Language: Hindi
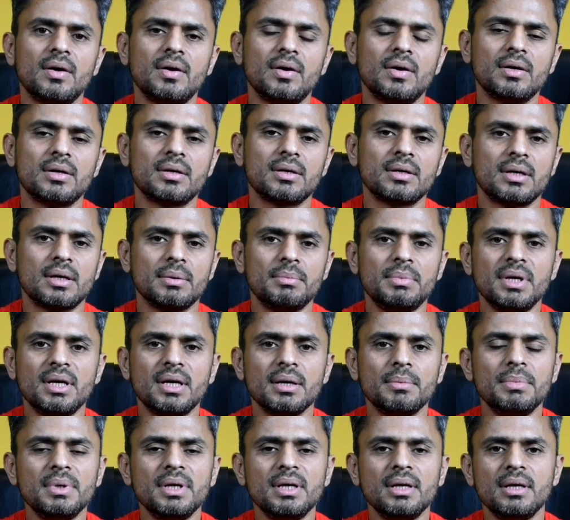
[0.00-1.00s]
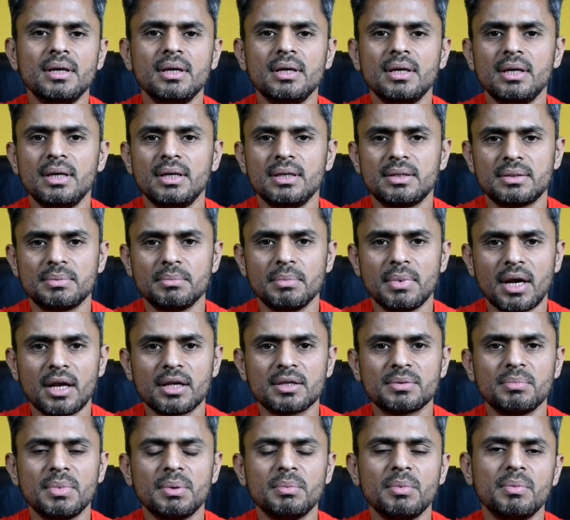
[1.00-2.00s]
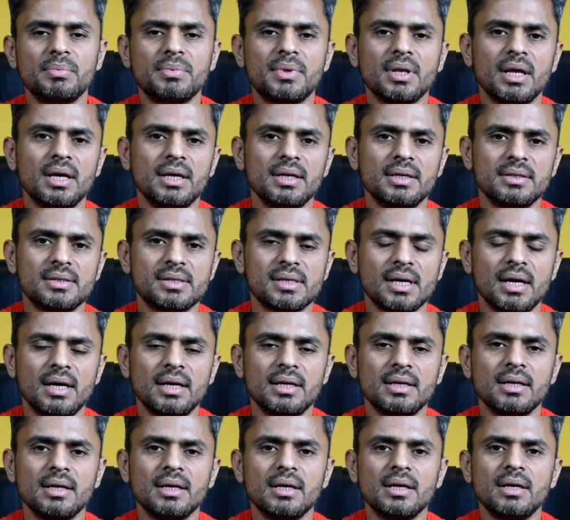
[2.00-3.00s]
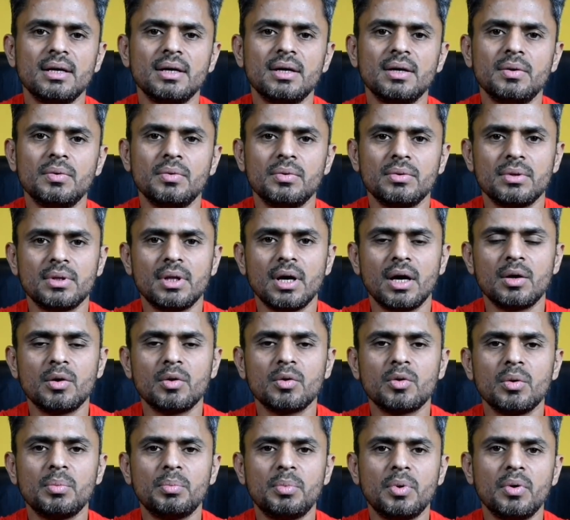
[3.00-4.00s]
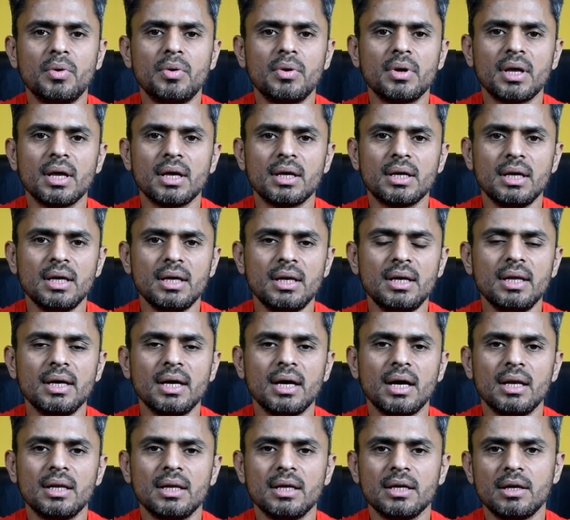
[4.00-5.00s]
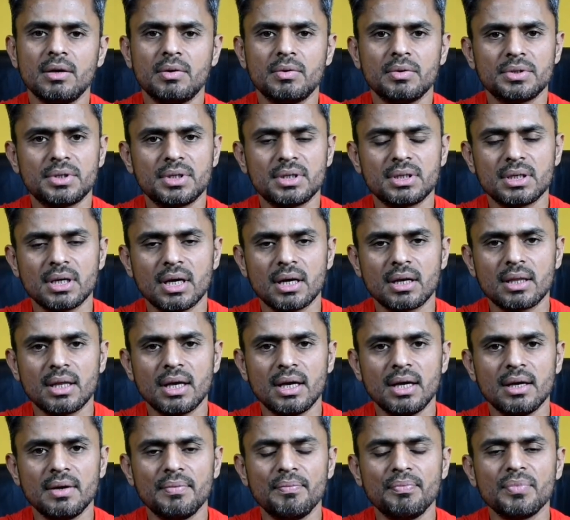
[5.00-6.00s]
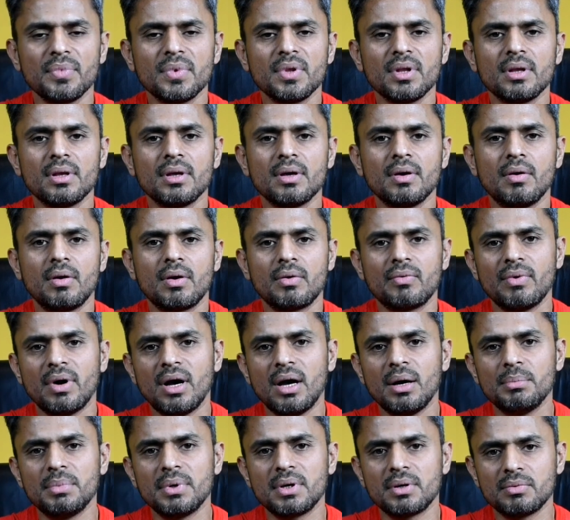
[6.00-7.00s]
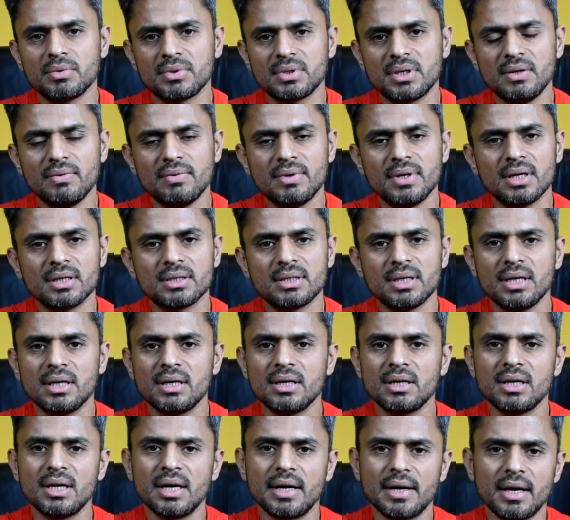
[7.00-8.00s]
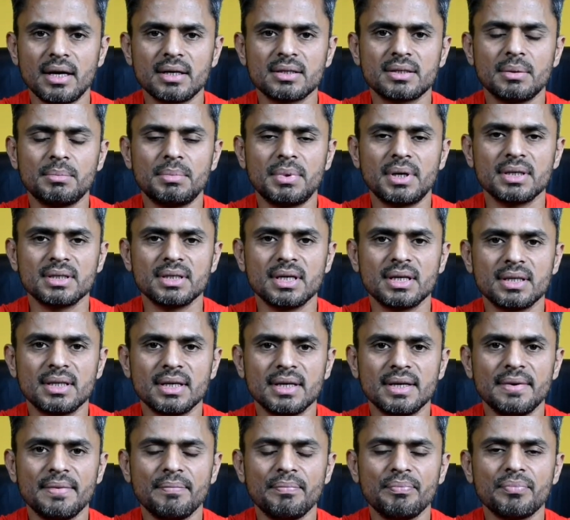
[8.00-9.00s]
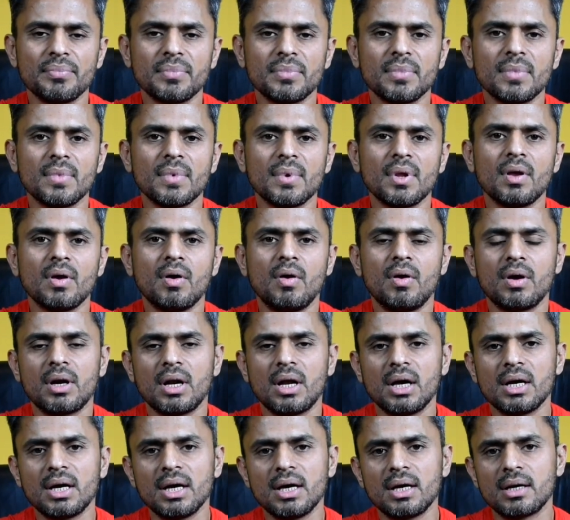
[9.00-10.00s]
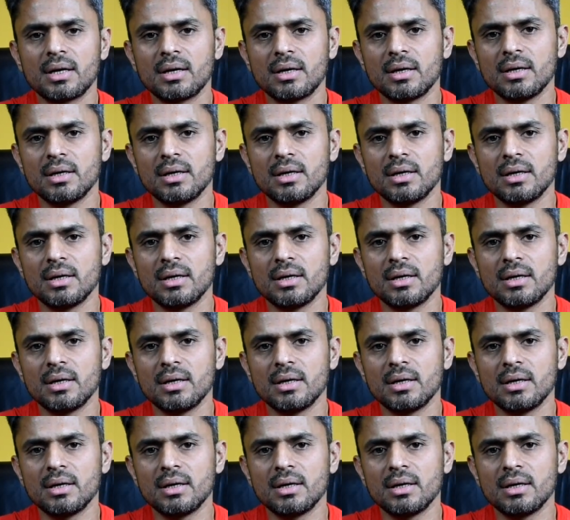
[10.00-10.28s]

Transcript: और कभी कभी इस मरज़ में मुबतला इंसान उन दानों को फोड़ के कील निकालने की कोशिश करता है और वहाँ पर उसकी वजह से गढ़ा सा पड़ जाता है और अगर